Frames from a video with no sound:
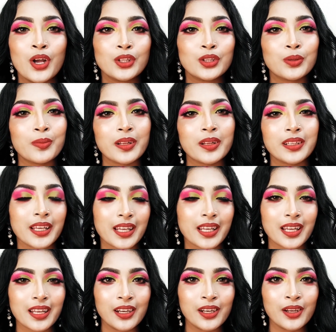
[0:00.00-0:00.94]
তোমরা
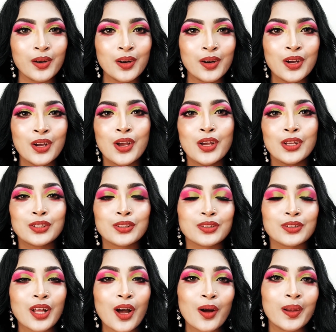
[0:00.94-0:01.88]
দেখে নিও সো
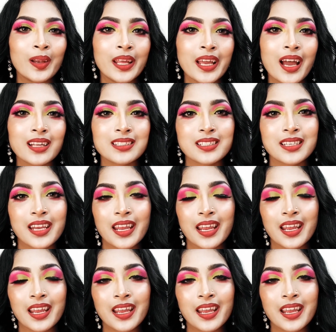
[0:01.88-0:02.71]
তাহলে আজকে